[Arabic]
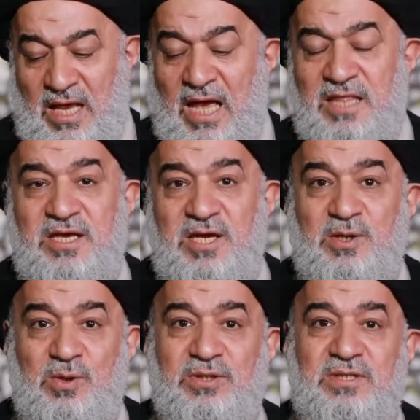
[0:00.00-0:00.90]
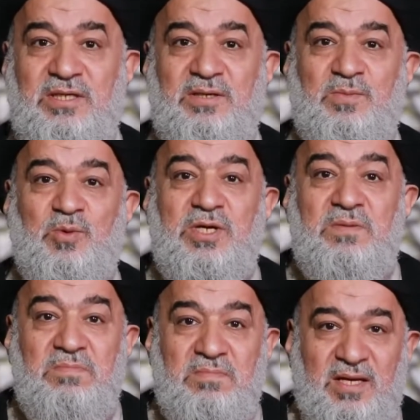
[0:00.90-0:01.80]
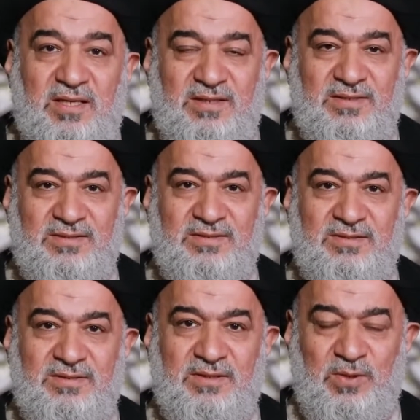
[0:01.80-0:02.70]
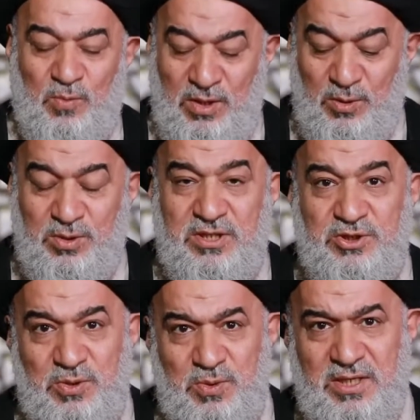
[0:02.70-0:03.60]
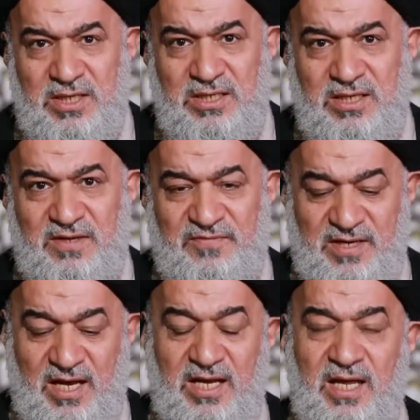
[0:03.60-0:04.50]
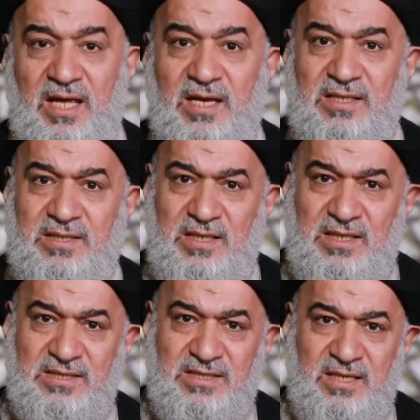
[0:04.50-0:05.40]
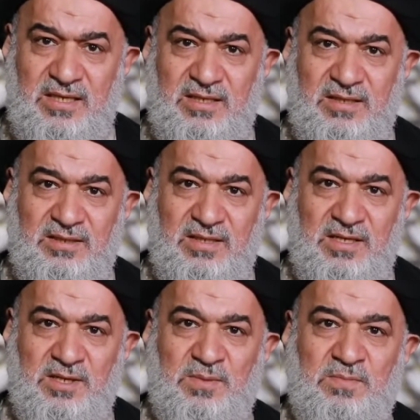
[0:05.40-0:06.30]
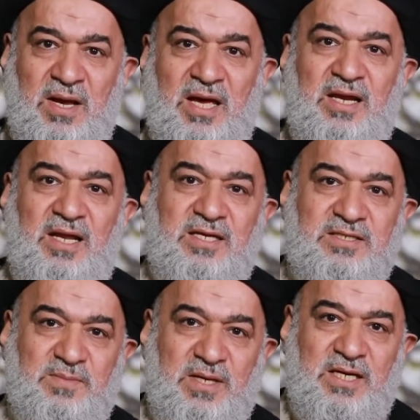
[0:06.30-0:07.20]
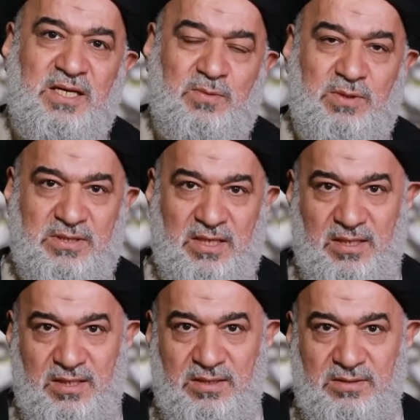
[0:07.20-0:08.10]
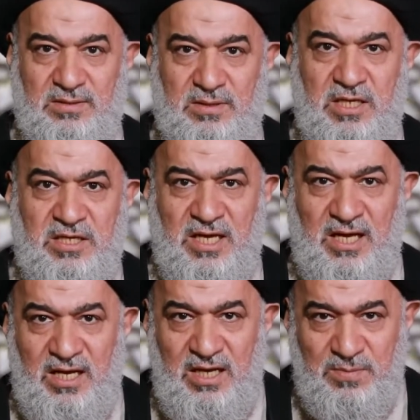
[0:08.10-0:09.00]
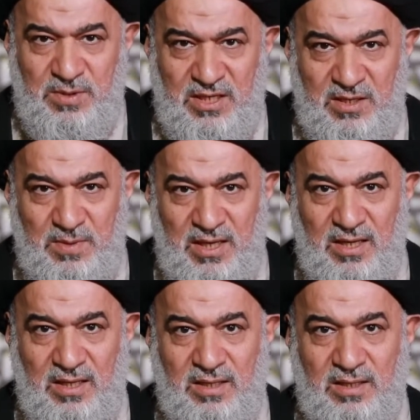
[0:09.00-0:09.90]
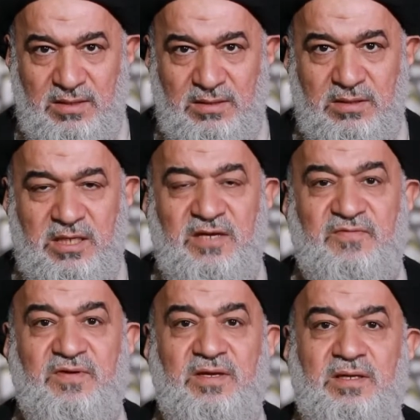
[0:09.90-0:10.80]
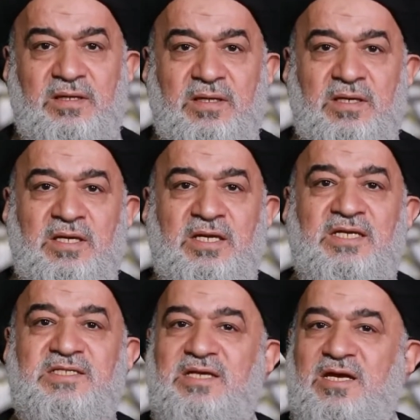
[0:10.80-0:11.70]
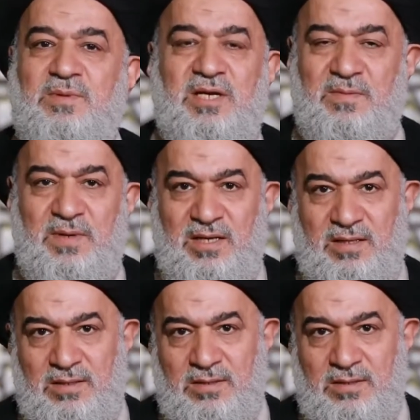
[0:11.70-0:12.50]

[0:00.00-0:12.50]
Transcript: هذه نقطة مهمة ونقطة جوهرية في علاقة الإنسان مع الله تبارك وتعالى اذا حل بنا البلاء كيف نستقبل البلاء